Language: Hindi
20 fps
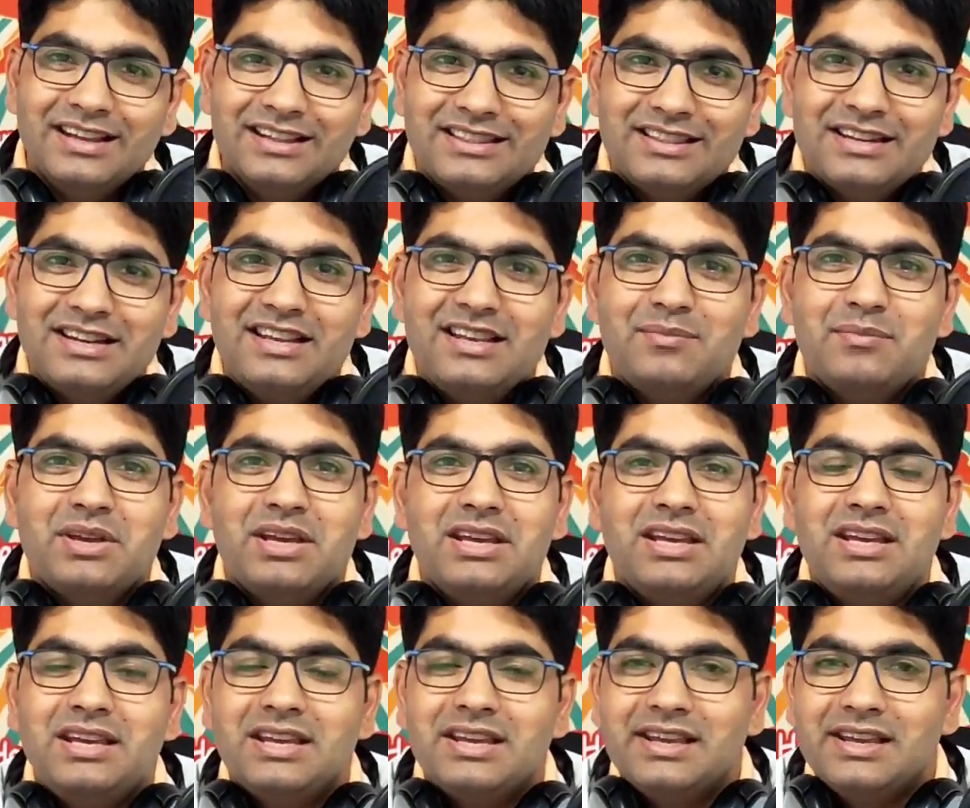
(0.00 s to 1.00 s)
इतने
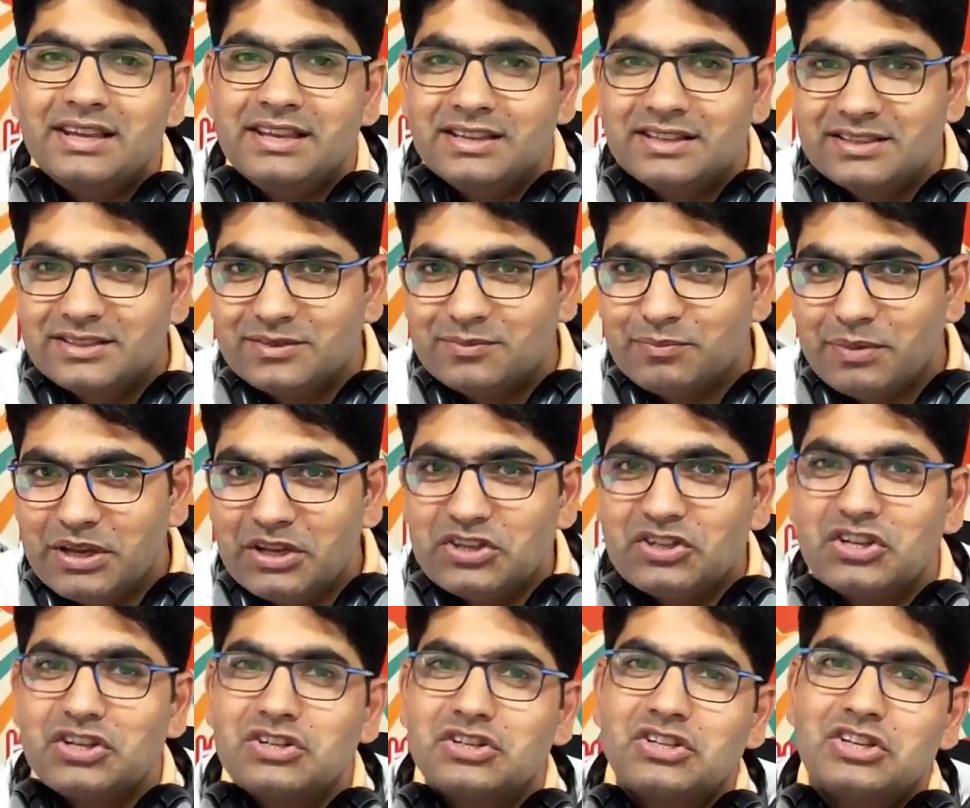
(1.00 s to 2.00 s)
में इस
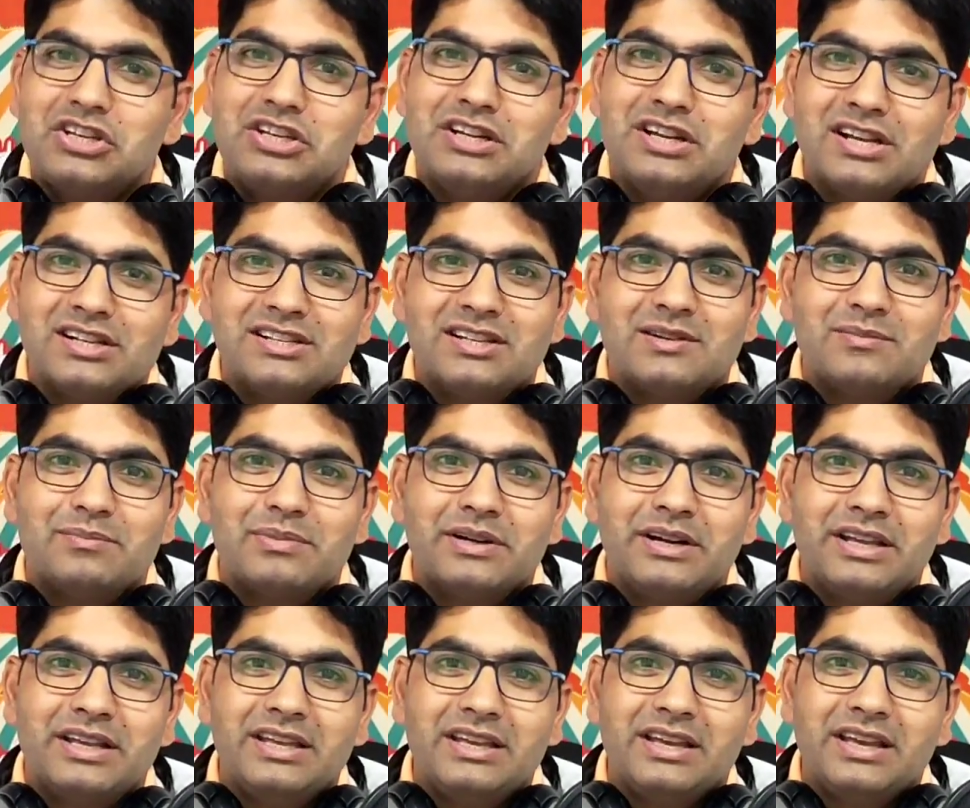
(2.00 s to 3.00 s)
पेशेंट की नज़र
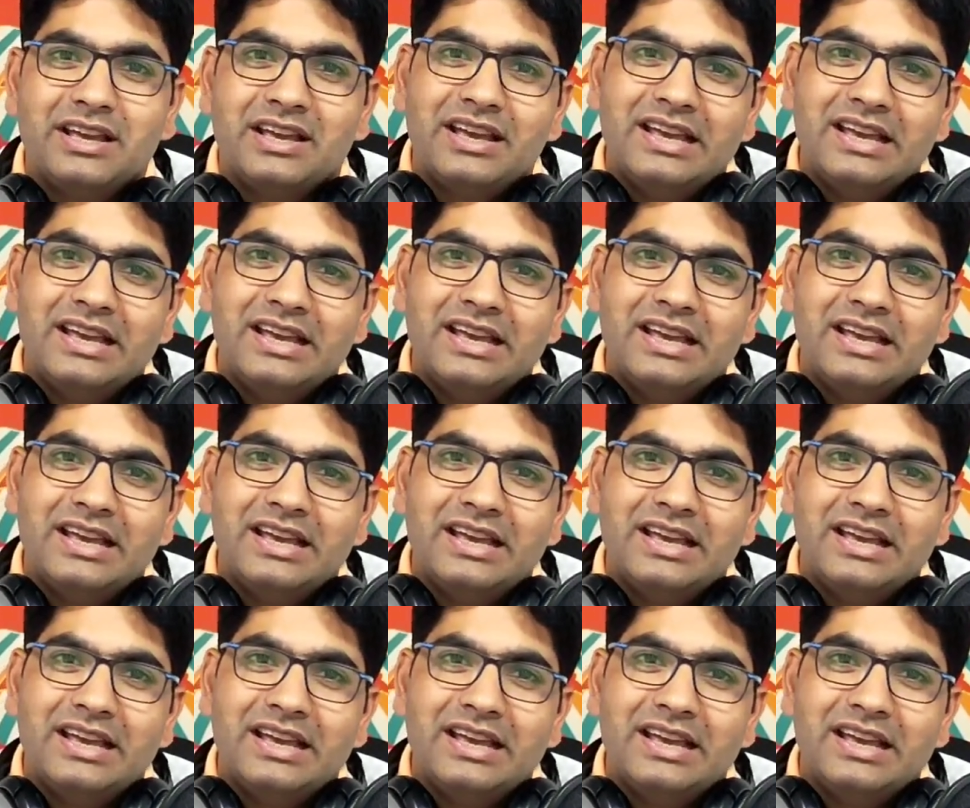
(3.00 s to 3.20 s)
पड़ी